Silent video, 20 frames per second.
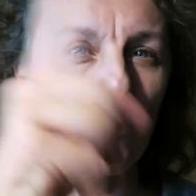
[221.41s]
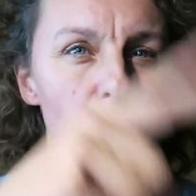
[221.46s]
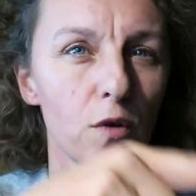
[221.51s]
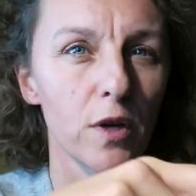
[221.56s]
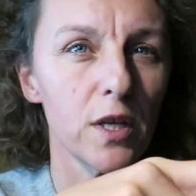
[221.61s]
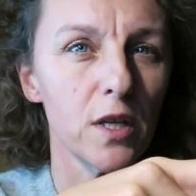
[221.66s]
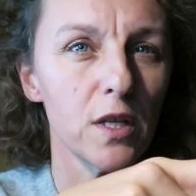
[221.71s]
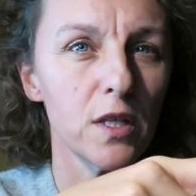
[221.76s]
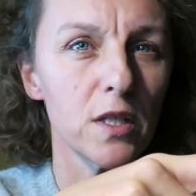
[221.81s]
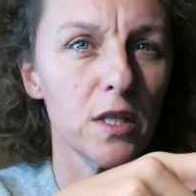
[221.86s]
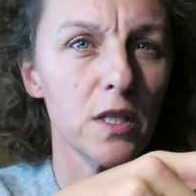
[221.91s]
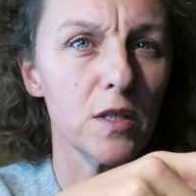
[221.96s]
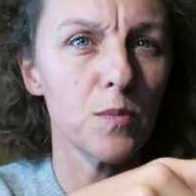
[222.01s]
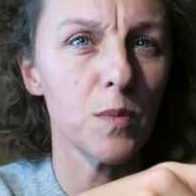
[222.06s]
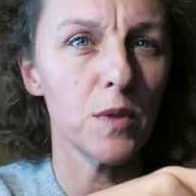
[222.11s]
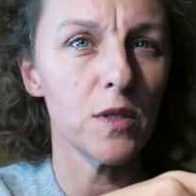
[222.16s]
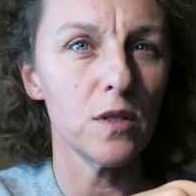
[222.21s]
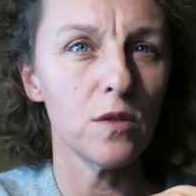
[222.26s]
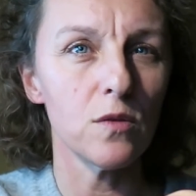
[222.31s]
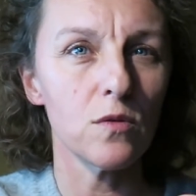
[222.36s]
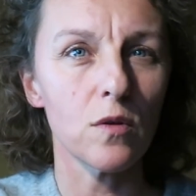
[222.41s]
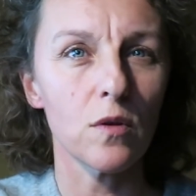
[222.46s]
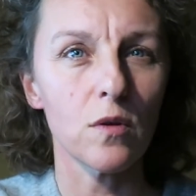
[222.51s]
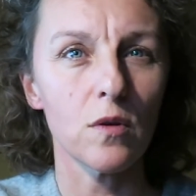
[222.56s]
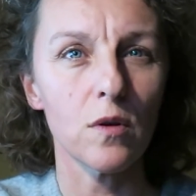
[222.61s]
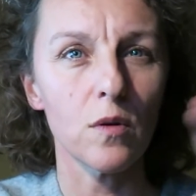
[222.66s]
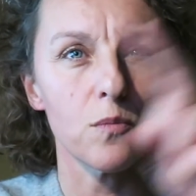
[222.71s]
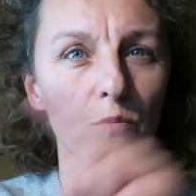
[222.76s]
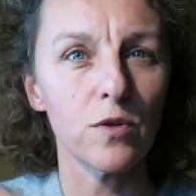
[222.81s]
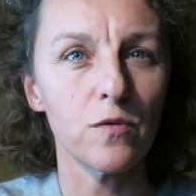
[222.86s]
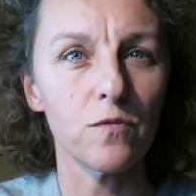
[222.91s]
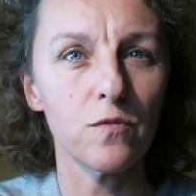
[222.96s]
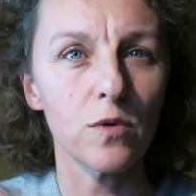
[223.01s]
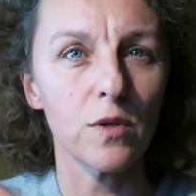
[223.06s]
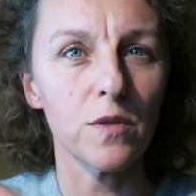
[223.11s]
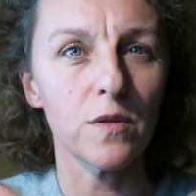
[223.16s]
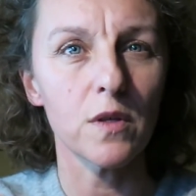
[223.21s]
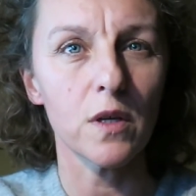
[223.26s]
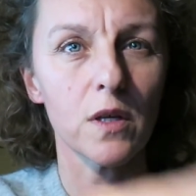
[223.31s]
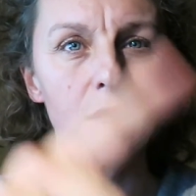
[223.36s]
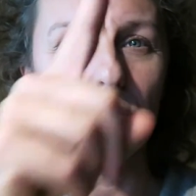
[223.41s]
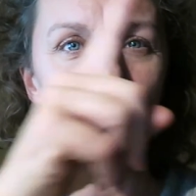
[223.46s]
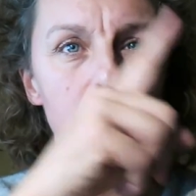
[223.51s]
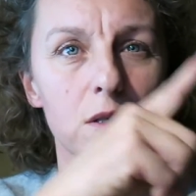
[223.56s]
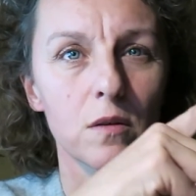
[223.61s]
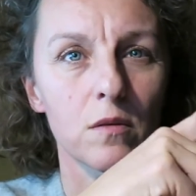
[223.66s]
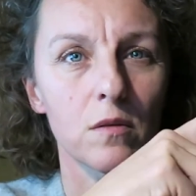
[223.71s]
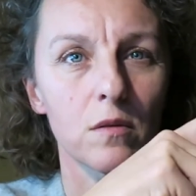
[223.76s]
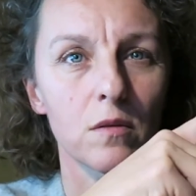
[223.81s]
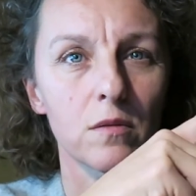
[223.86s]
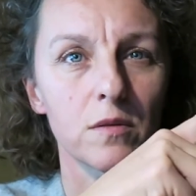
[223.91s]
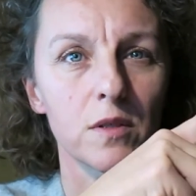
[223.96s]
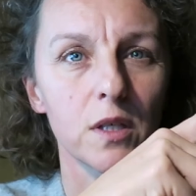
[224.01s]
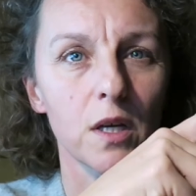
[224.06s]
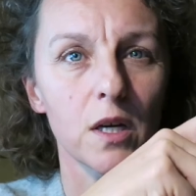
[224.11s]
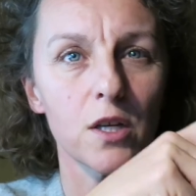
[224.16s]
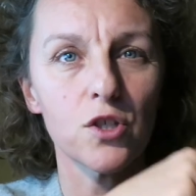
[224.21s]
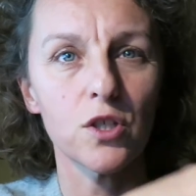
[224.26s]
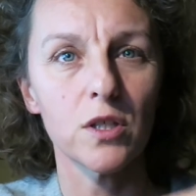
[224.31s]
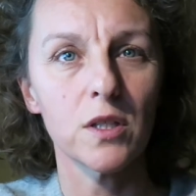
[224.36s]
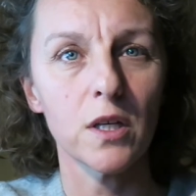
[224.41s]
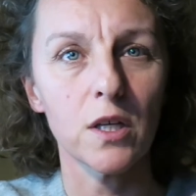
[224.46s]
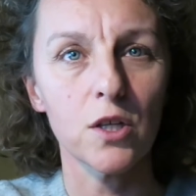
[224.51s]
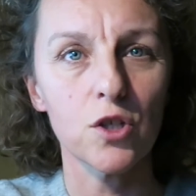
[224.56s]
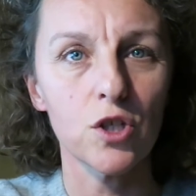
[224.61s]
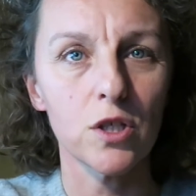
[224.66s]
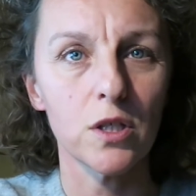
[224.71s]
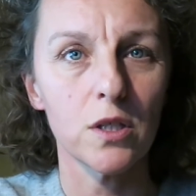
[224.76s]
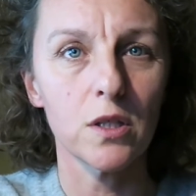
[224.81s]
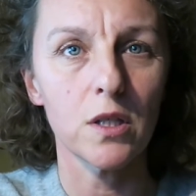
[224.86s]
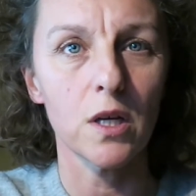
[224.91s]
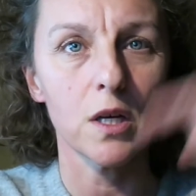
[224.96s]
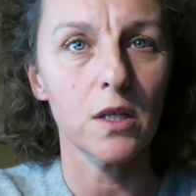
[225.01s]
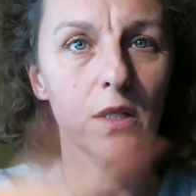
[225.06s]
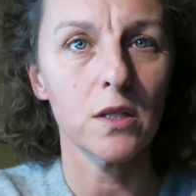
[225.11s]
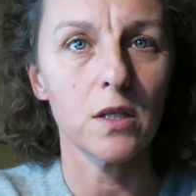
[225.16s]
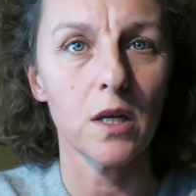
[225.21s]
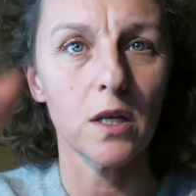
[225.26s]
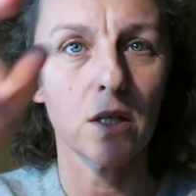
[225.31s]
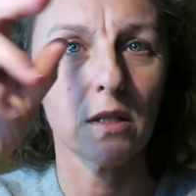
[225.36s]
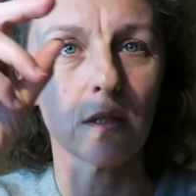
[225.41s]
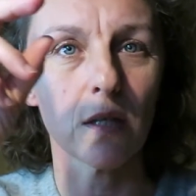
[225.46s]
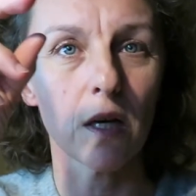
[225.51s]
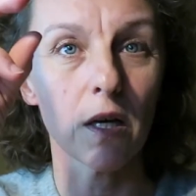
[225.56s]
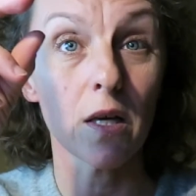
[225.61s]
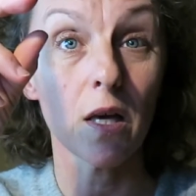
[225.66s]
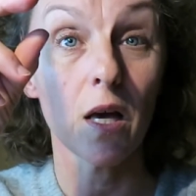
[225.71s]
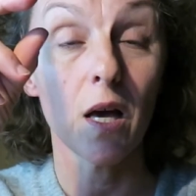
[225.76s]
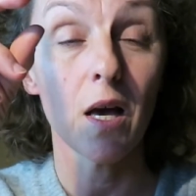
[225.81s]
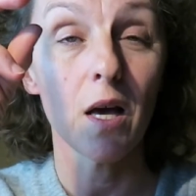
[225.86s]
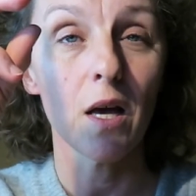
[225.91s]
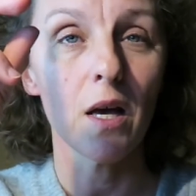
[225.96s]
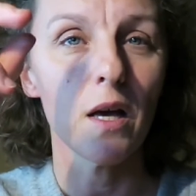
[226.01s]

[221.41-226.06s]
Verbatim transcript: renvoyer les expéditeurs, point de vue intéressant, tirage d'énergie, tac tac tac,